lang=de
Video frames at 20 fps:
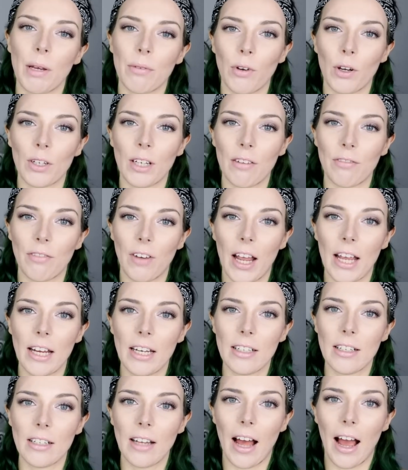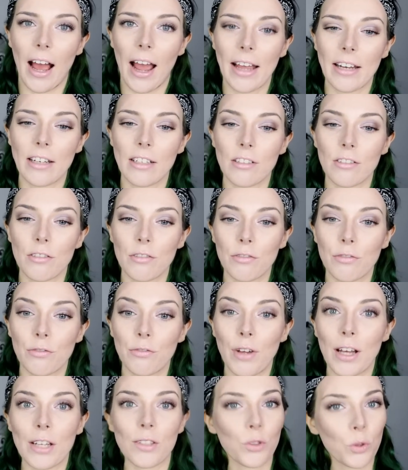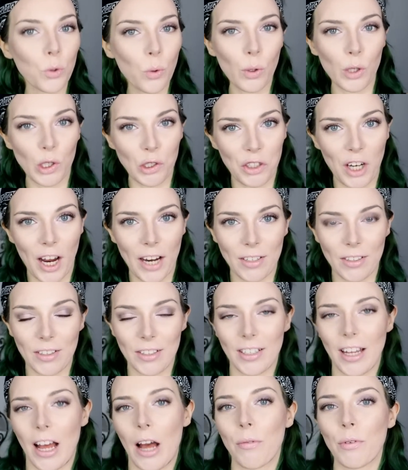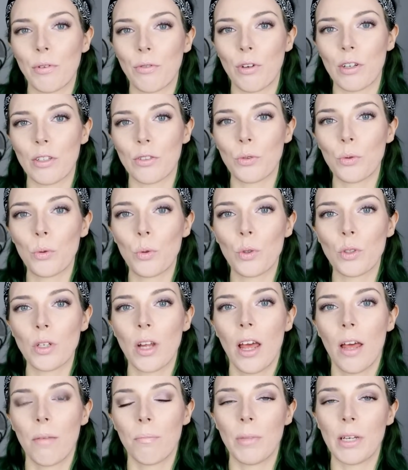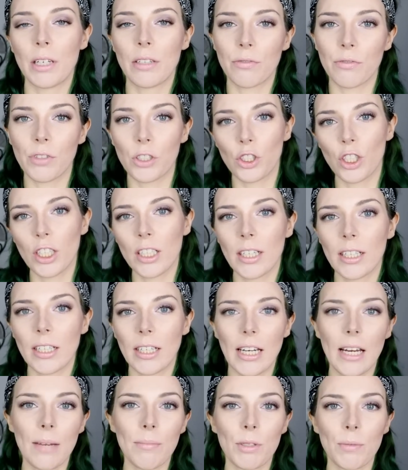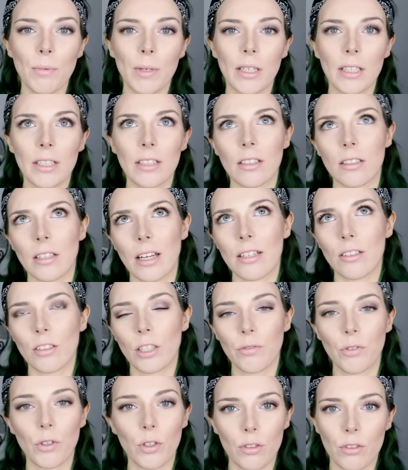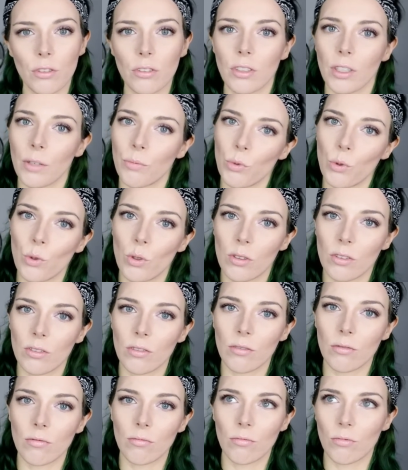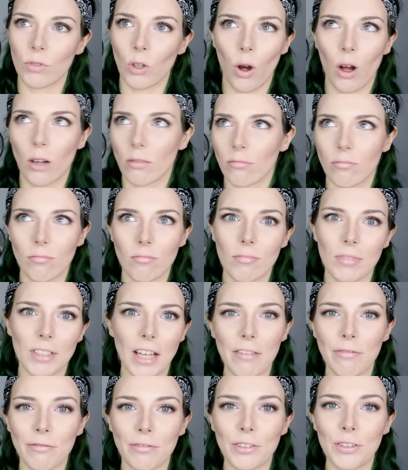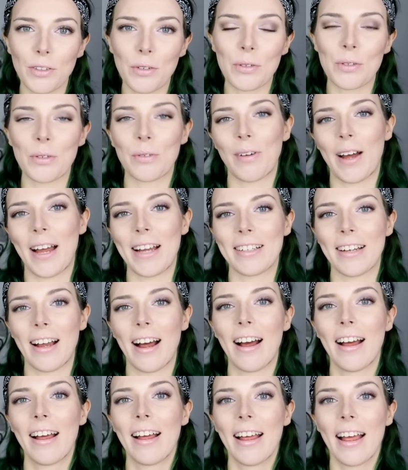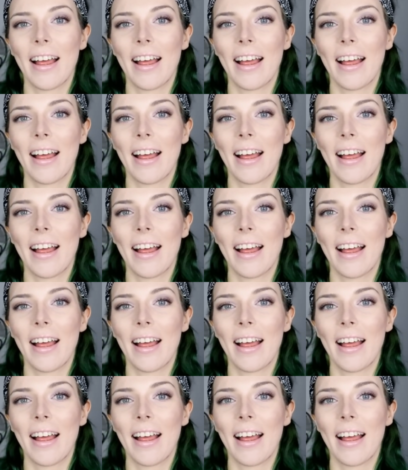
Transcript: ja vor einer Weile einen Versuch gestartet. Ich habe versucht mit verschiedenen Lebensmitteln, das heißt Gewürzen, Gemüsen, Sorten, Säften und so weiter,